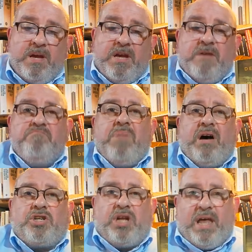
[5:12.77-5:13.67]
Im
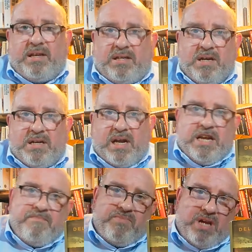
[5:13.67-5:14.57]
Marschland, da
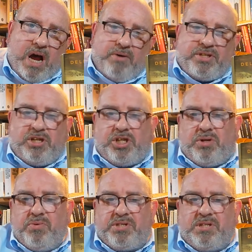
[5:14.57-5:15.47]
leben die
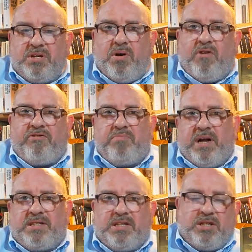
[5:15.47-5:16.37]
Ausgestoßenen,
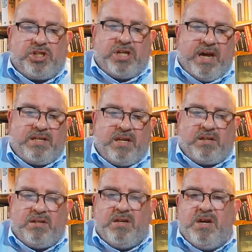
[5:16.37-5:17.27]
oftmals die
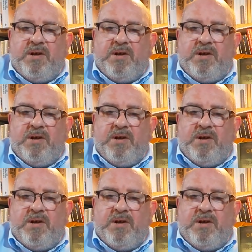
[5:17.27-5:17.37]
Gescheiterten,